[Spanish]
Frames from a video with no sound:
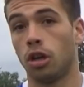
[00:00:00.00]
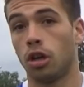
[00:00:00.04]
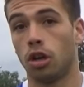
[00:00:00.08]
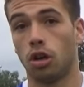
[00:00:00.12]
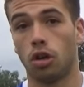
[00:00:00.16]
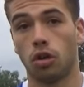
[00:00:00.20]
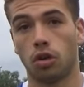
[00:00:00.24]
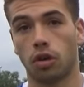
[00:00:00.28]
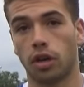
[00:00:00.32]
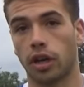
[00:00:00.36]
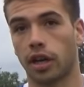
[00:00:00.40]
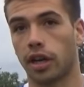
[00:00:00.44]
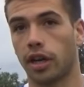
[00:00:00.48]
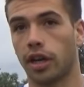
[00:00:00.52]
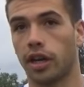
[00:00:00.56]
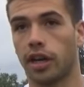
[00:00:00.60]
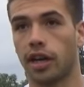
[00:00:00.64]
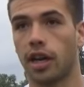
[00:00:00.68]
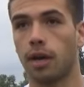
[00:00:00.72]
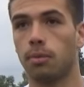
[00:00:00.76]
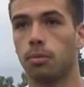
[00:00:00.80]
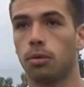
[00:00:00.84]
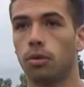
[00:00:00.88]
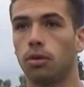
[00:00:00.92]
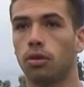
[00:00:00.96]
Lo que
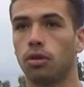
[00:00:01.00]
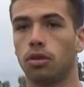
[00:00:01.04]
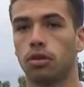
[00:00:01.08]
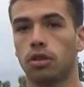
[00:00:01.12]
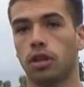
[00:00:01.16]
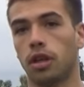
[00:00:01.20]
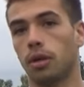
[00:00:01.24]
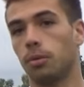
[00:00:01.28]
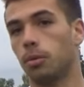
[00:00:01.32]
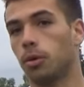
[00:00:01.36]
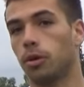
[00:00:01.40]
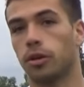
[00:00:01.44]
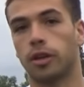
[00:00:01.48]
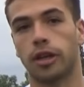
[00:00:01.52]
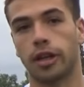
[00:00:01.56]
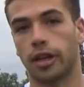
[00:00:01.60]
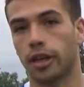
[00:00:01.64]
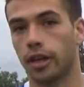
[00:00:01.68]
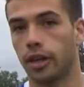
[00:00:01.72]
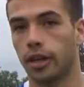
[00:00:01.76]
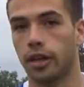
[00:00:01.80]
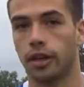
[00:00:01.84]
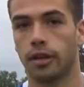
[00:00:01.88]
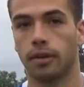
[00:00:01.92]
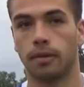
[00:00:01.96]
generamos lo tenemos
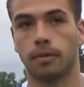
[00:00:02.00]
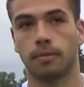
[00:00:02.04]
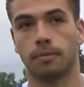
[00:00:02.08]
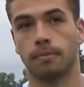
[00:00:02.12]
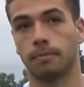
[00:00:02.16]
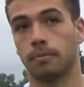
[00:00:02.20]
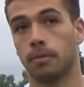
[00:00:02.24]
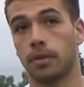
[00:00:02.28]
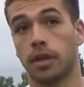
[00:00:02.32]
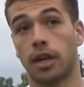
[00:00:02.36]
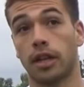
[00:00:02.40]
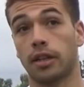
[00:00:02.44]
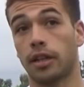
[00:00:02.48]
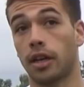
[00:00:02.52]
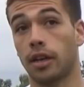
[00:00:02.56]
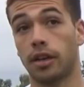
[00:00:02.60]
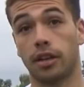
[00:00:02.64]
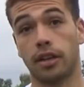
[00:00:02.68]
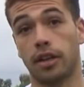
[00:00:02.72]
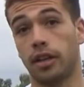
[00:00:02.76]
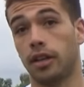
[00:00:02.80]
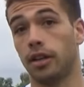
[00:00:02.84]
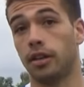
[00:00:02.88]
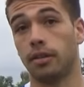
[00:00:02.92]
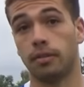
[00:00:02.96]
que tratar
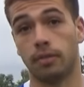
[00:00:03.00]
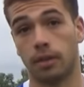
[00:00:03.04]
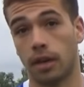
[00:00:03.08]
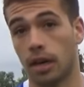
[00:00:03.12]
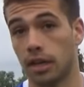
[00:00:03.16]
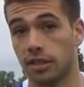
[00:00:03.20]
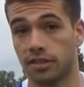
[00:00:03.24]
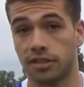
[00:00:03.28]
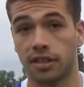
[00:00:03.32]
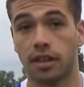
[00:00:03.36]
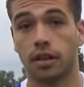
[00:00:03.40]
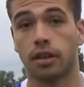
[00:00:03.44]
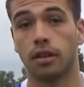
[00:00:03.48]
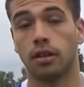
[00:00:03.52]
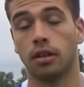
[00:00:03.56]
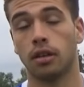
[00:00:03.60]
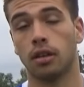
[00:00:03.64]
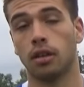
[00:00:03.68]
de hacer,